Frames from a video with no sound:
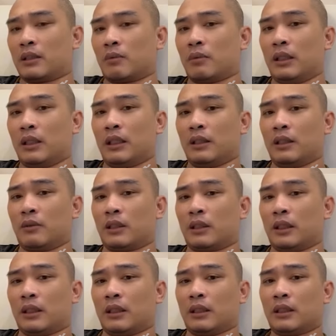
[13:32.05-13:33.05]
không đi thì có
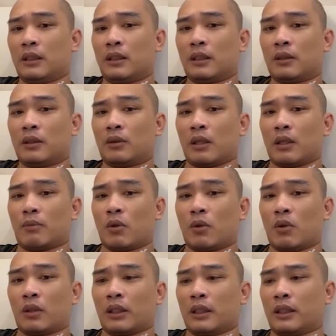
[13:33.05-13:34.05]
khi là toàn
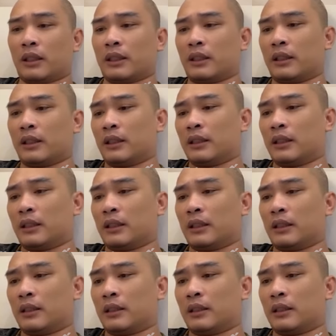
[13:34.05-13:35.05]
bộ cái cái cái cái cái, cái,